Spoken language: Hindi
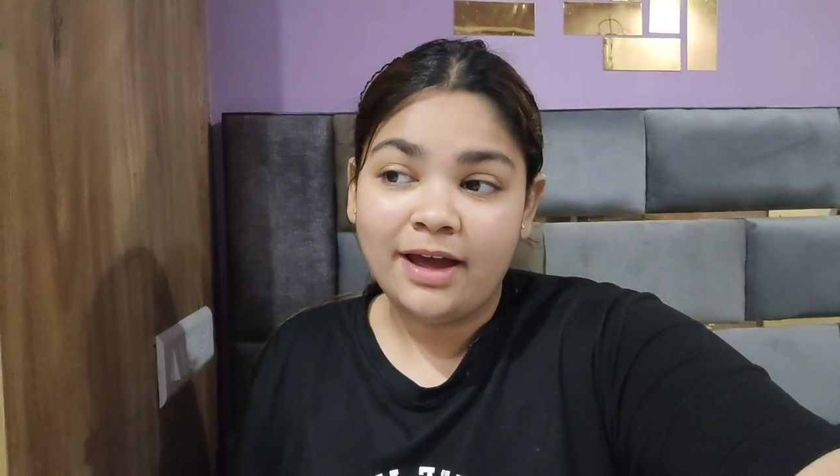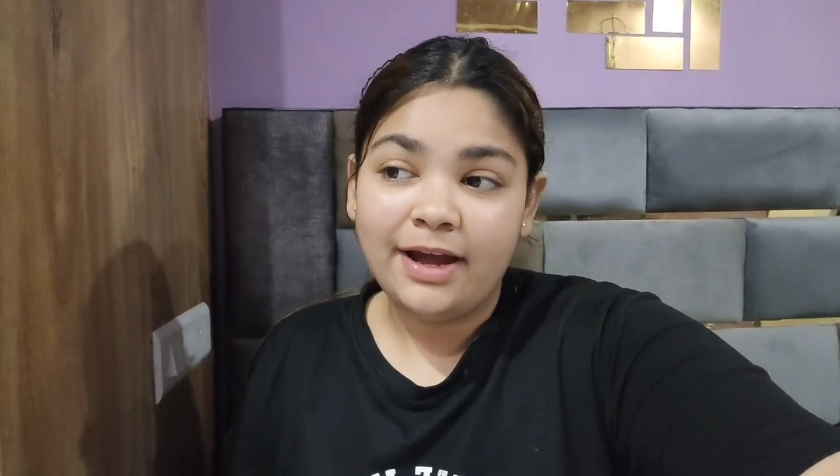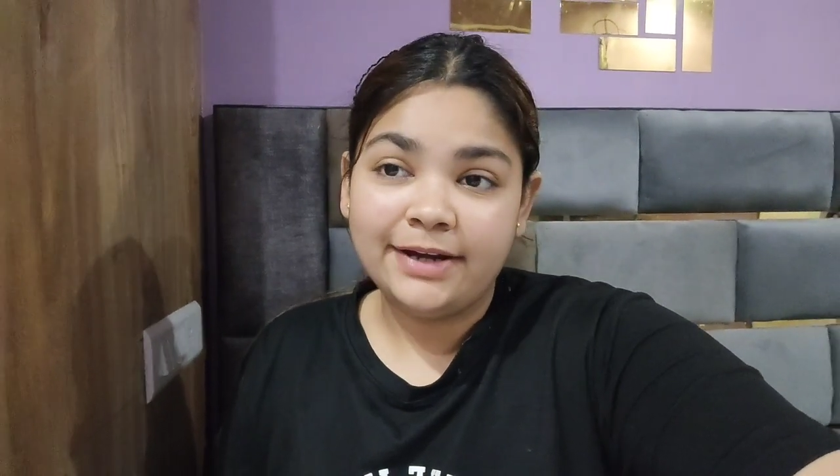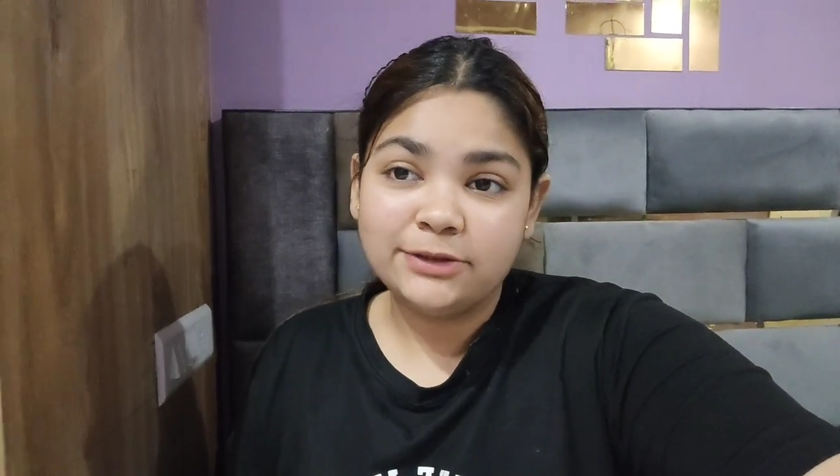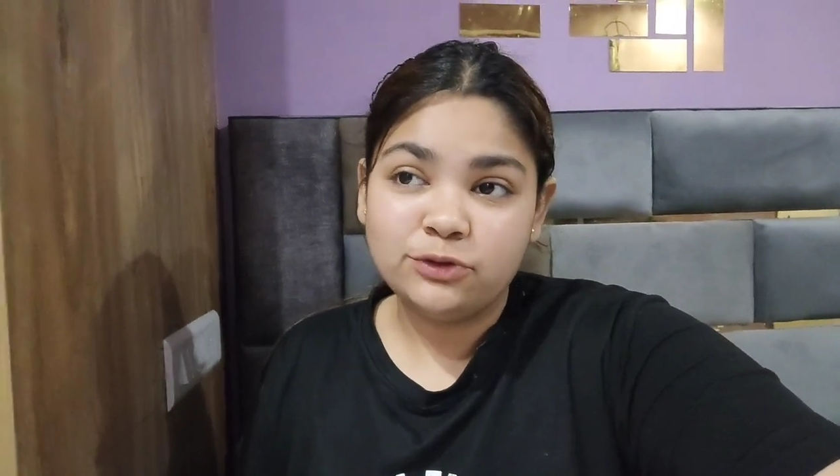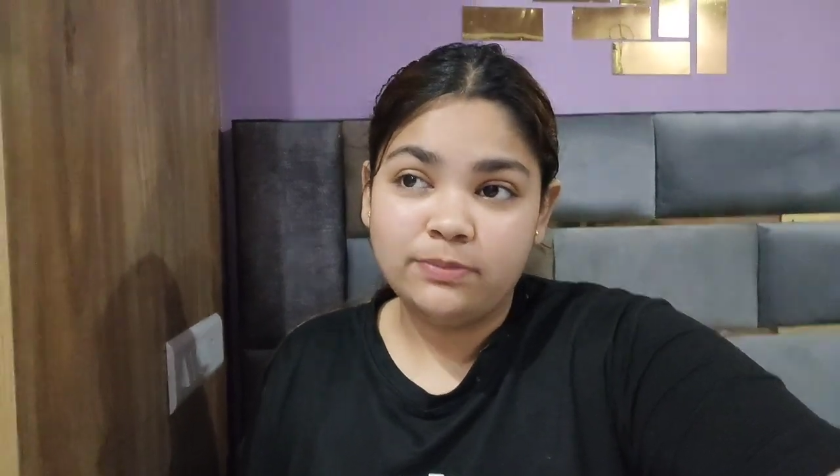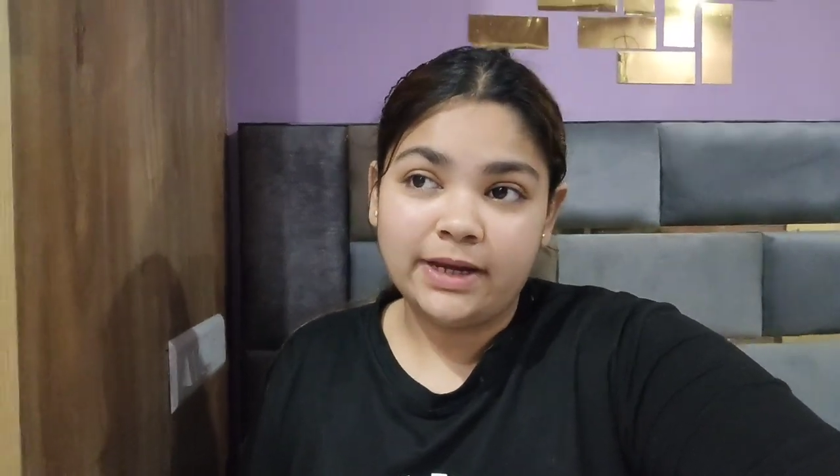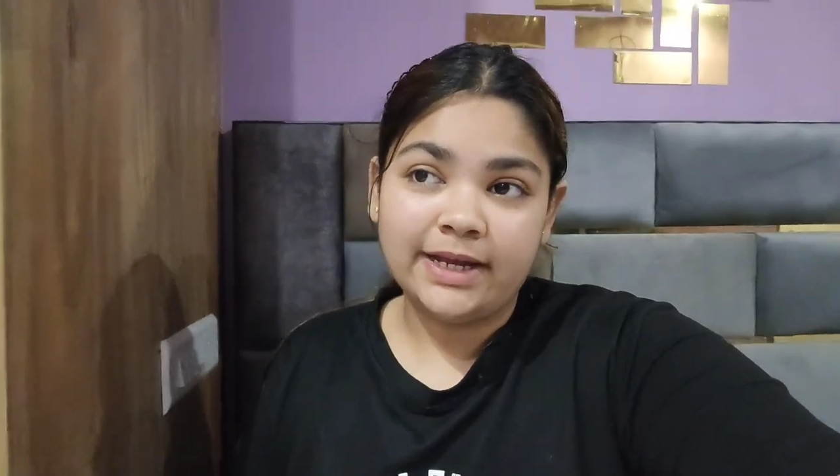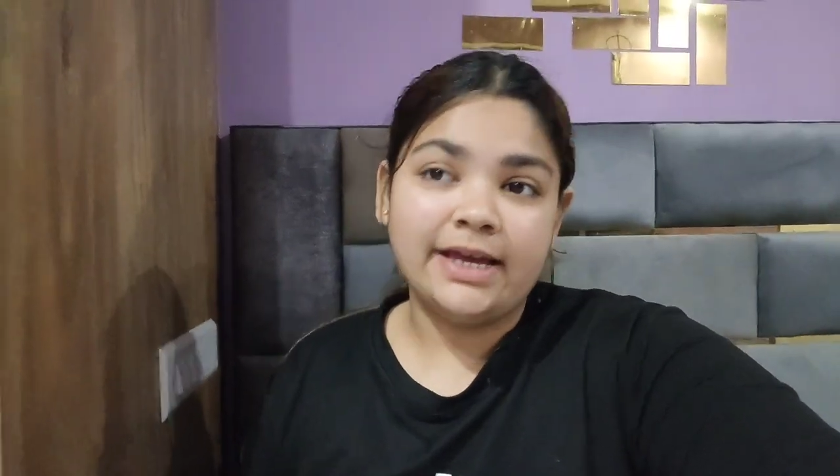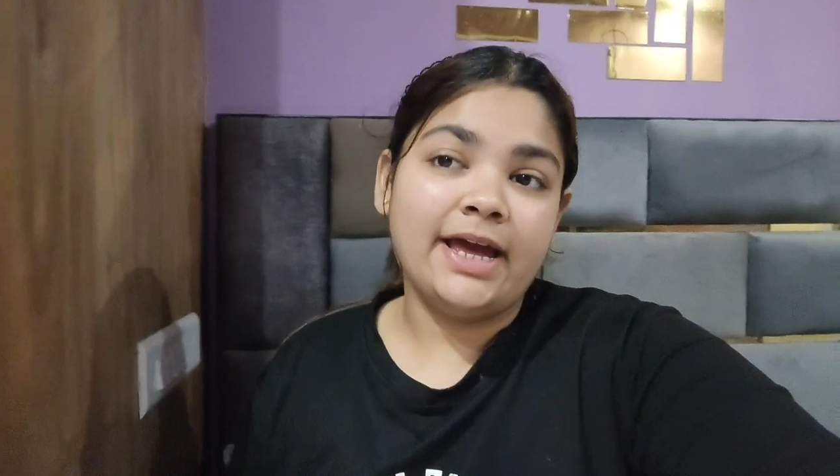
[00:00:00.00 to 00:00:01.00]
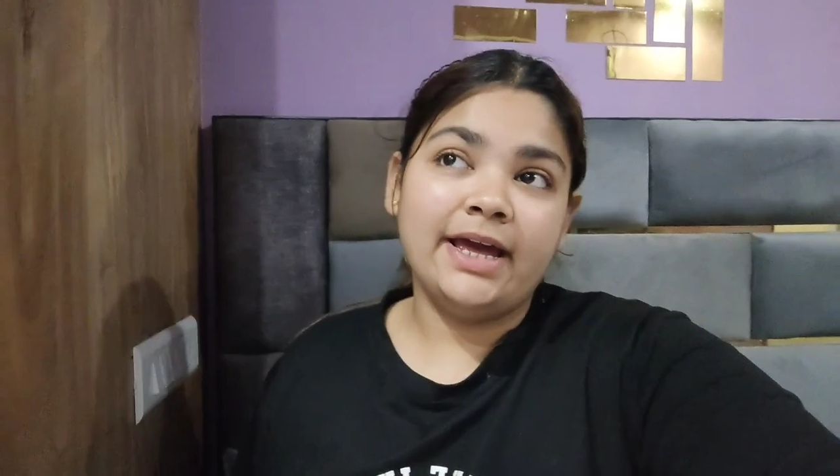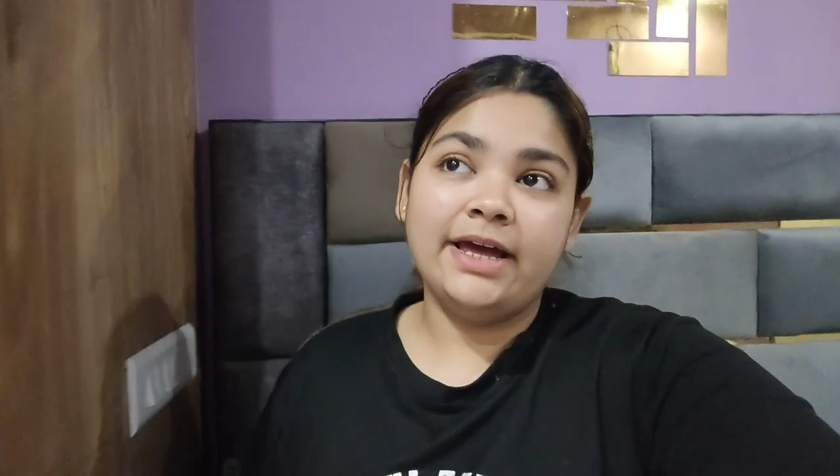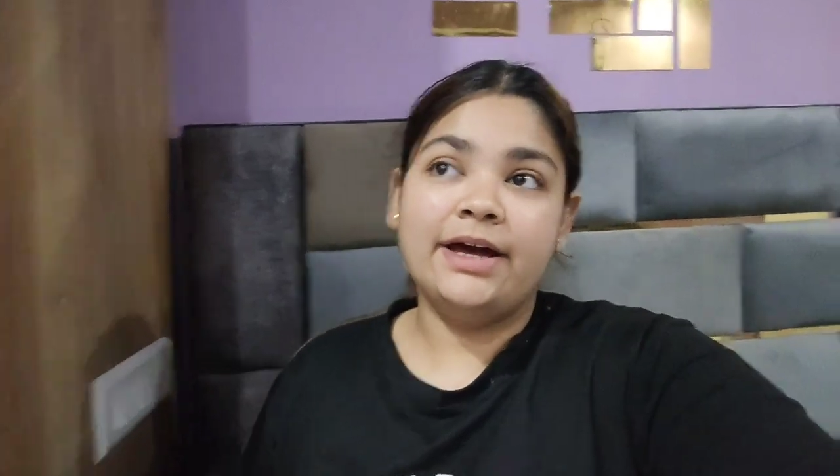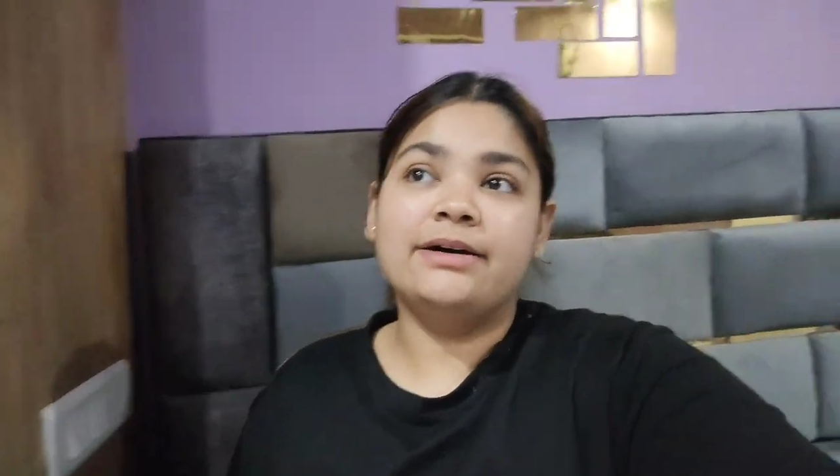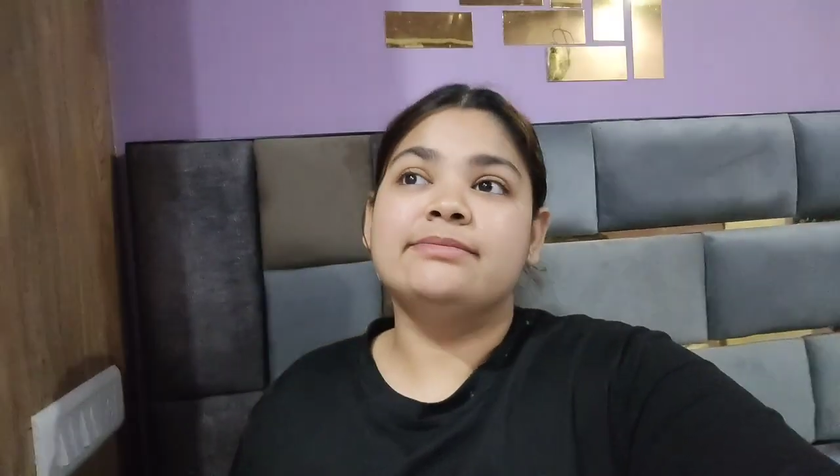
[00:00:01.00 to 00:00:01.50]
एंड सुबह के आए
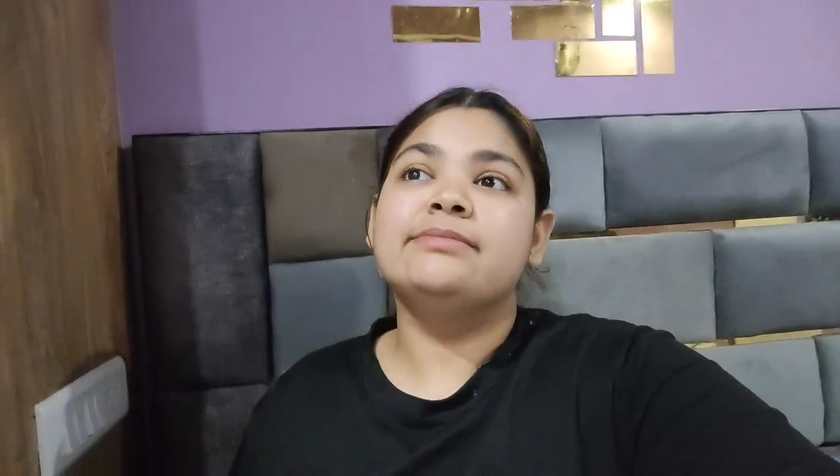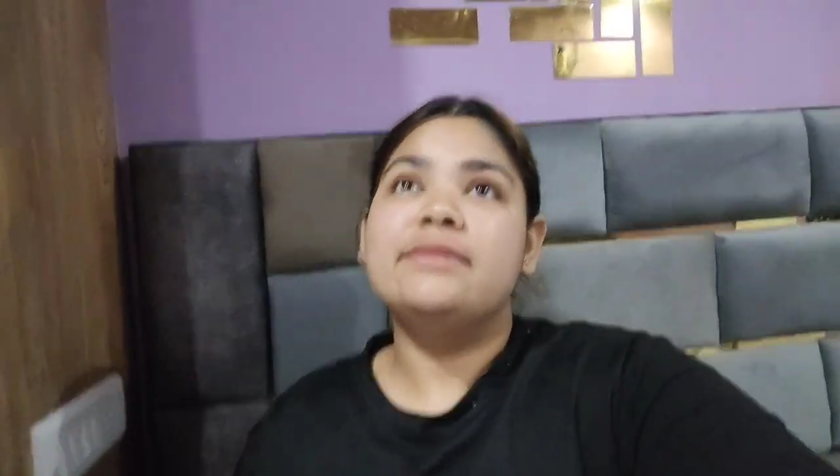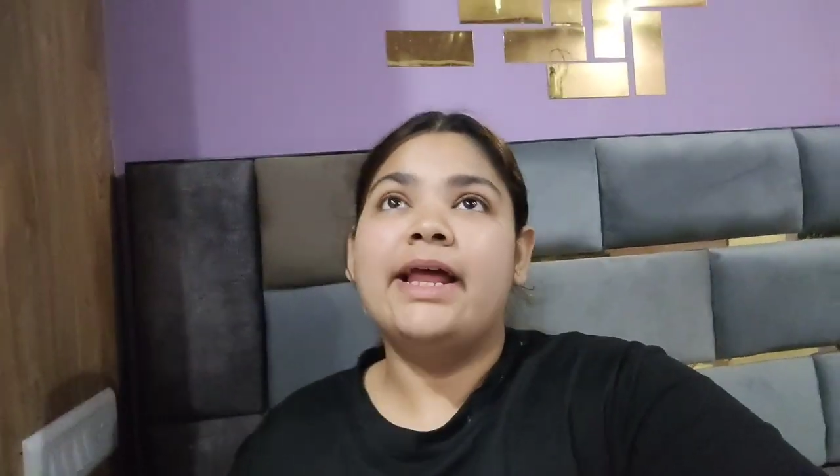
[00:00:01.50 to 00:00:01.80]
हैं हम